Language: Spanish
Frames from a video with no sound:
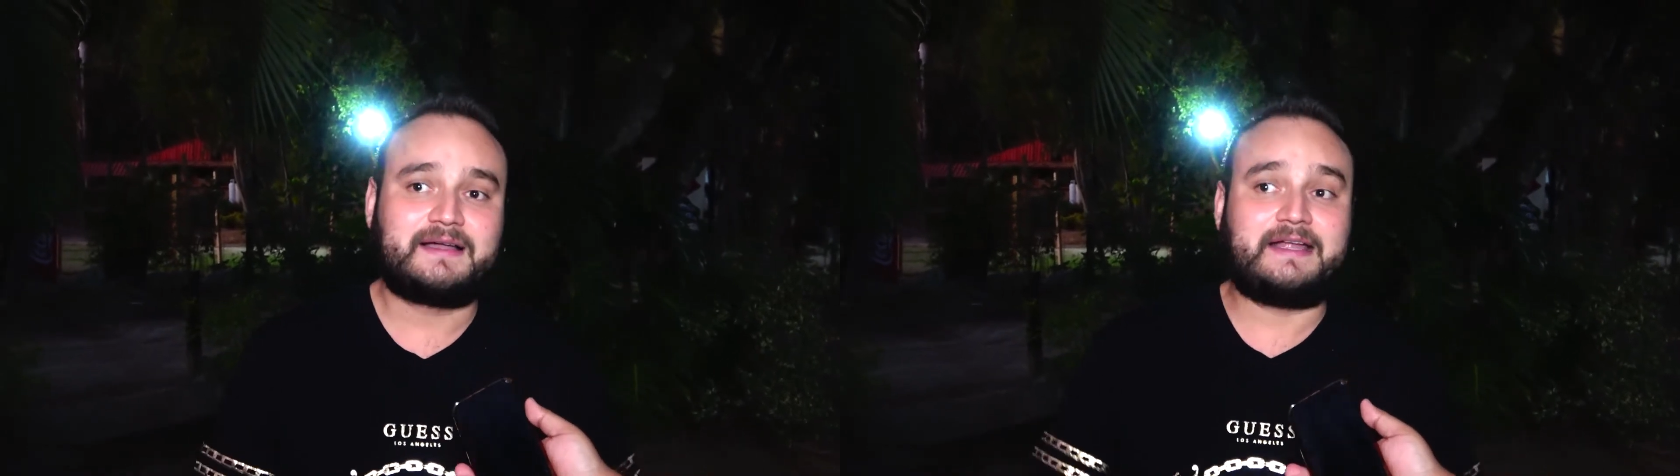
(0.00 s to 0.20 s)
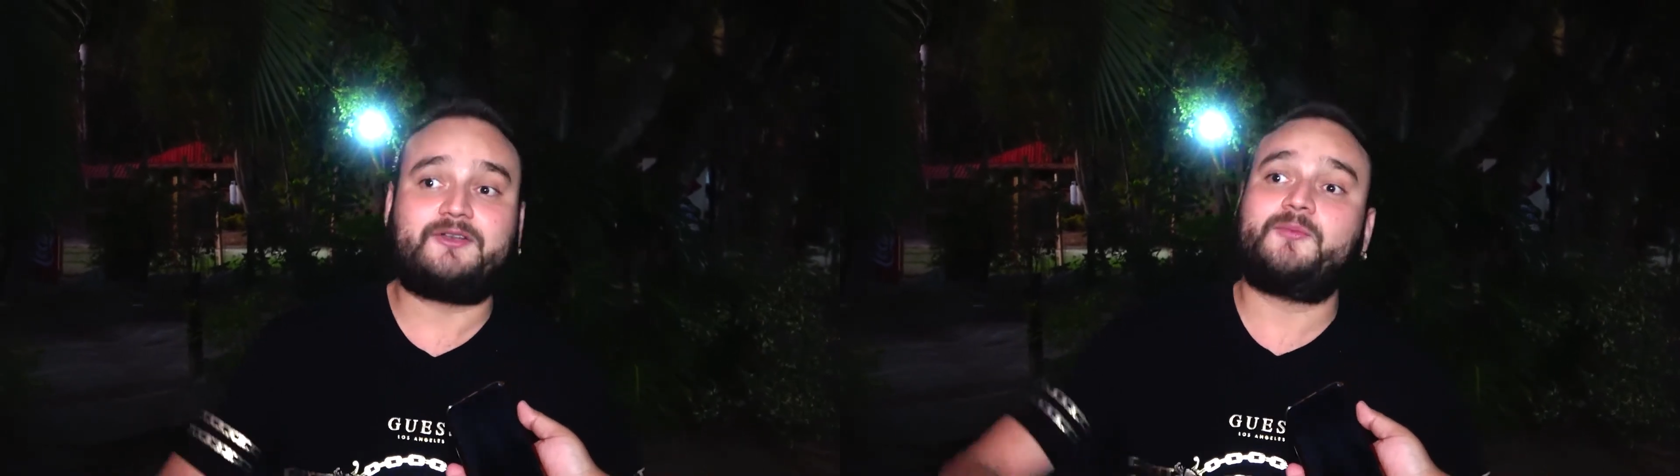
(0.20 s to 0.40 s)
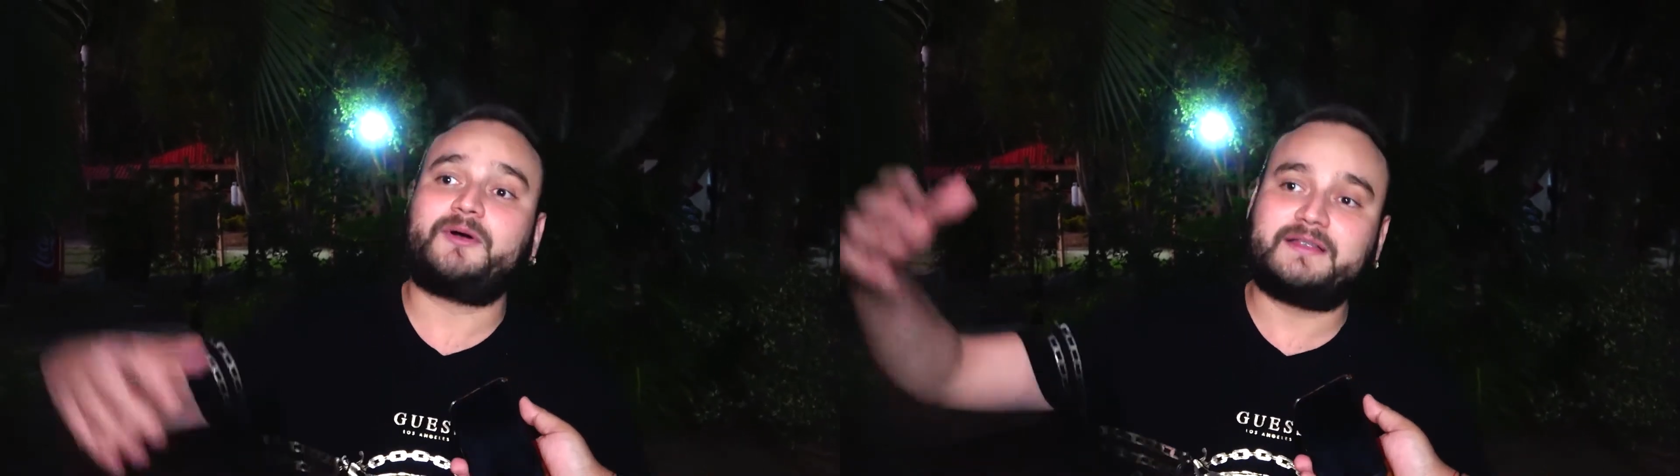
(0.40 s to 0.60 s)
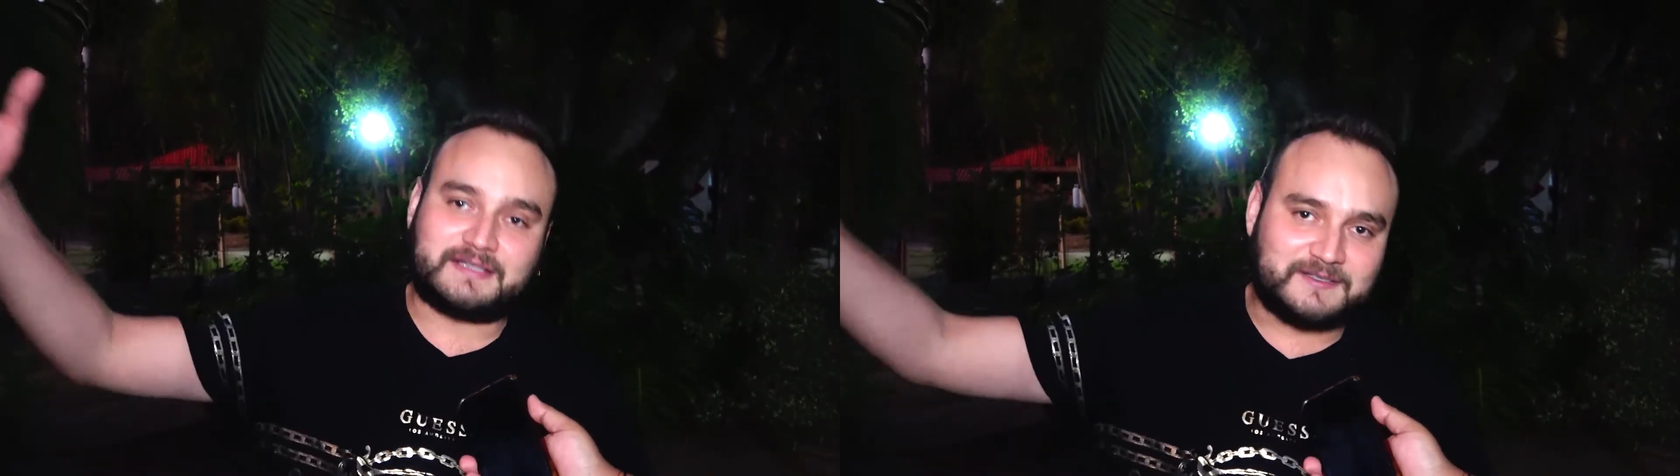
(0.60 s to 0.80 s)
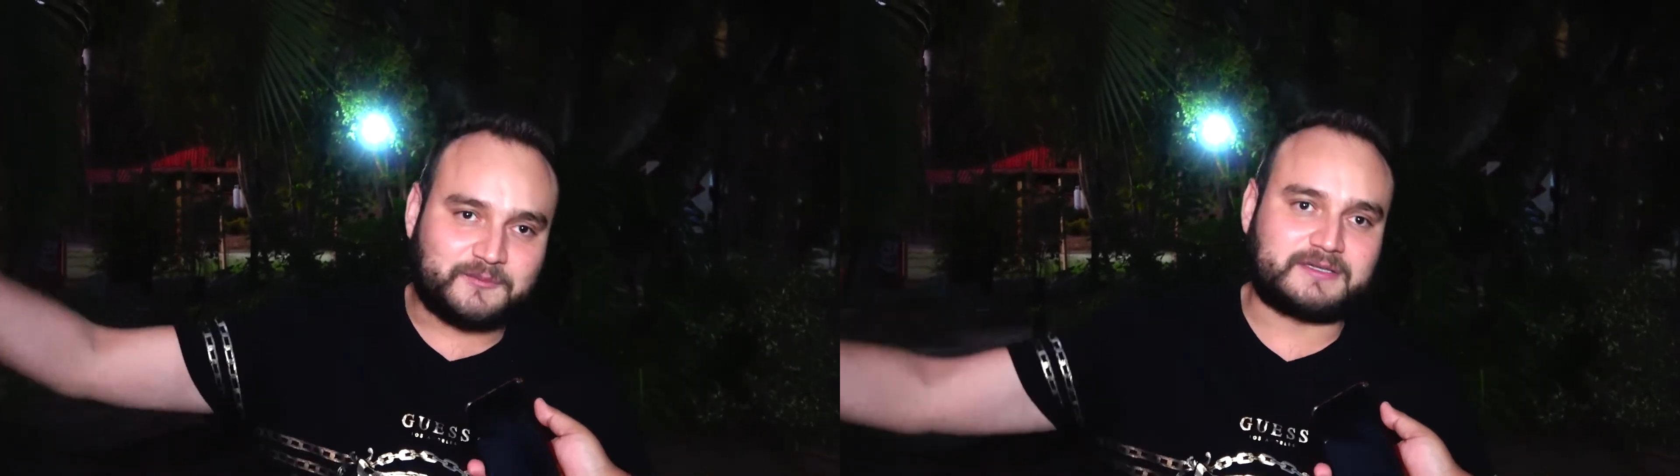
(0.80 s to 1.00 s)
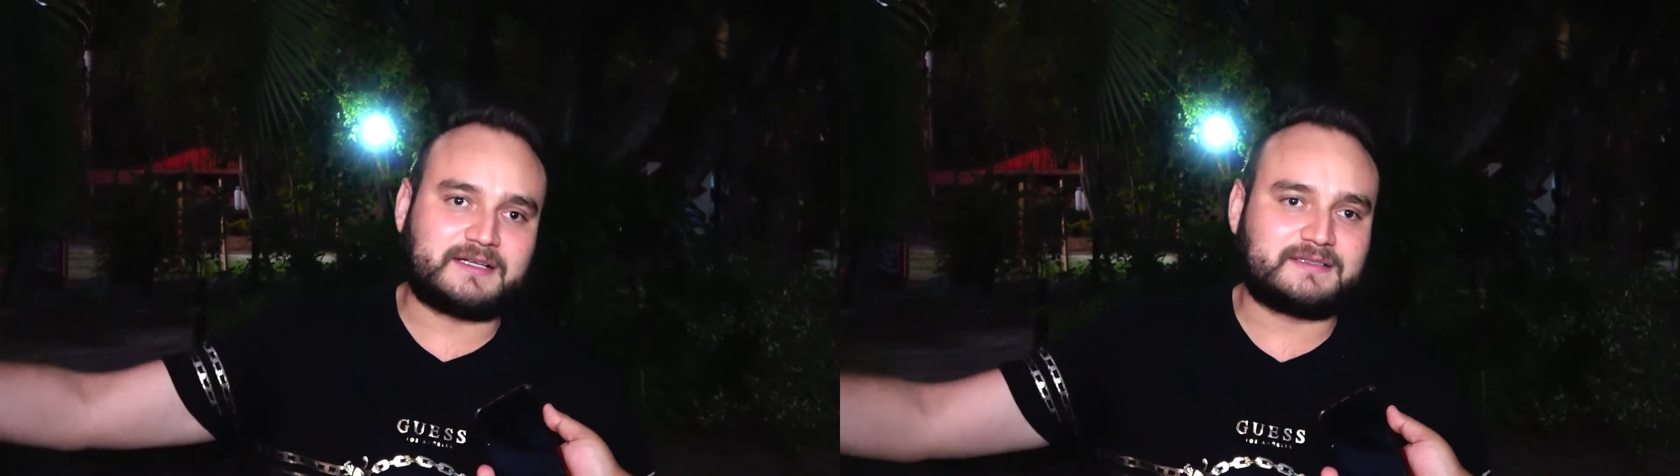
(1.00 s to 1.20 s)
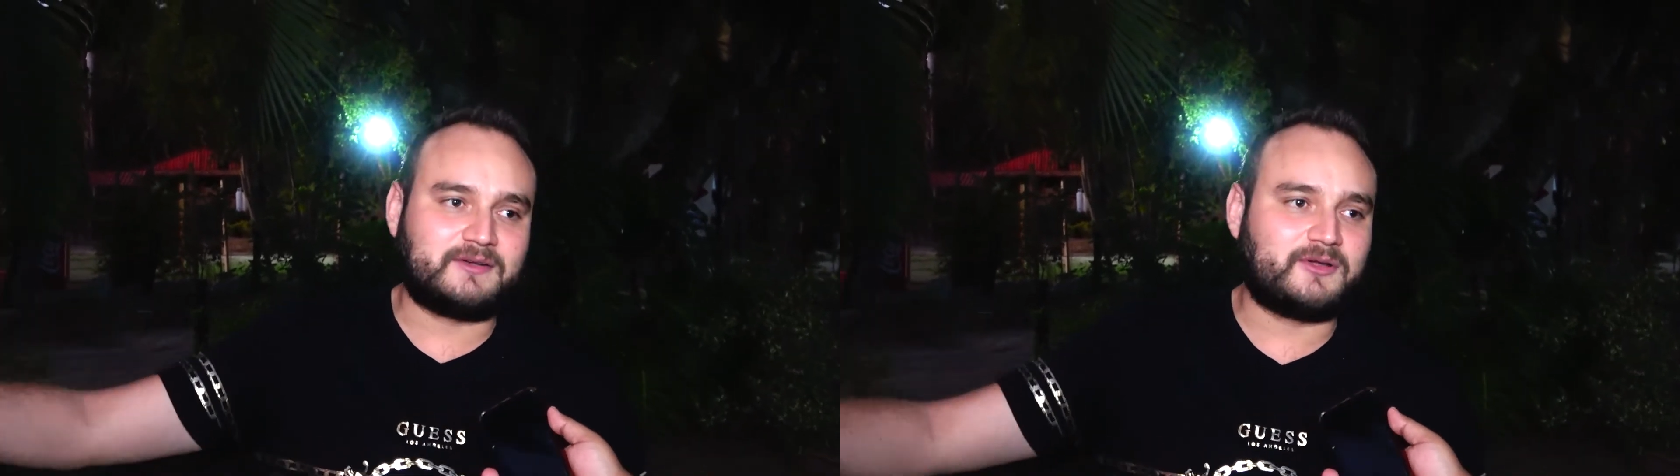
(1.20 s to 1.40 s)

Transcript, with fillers: que no pueden transportarse